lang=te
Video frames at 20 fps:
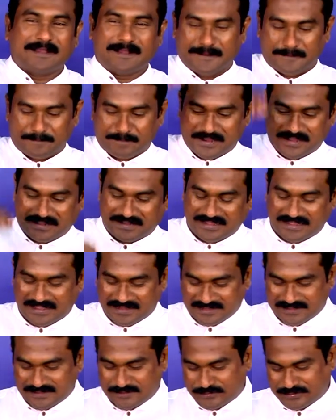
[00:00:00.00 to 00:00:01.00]
అమ్మే
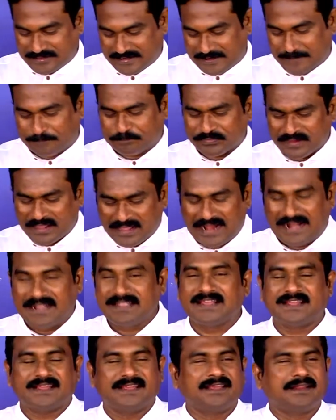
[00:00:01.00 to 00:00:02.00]
నహలలోయ
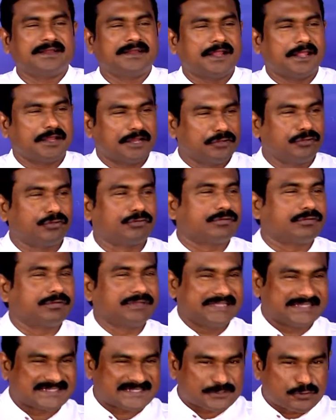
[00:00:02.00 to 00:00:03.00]
అంటే నేను ఎందుకు
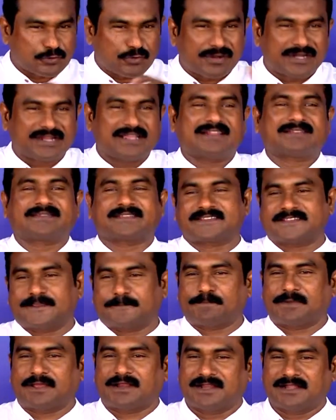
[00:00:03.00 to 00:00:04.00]
ఈ స్టోరీ అంతా
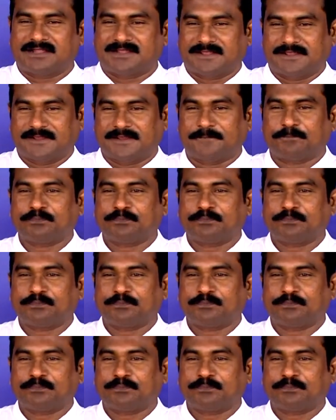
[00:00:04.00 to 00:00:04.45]
చెప్పానంటే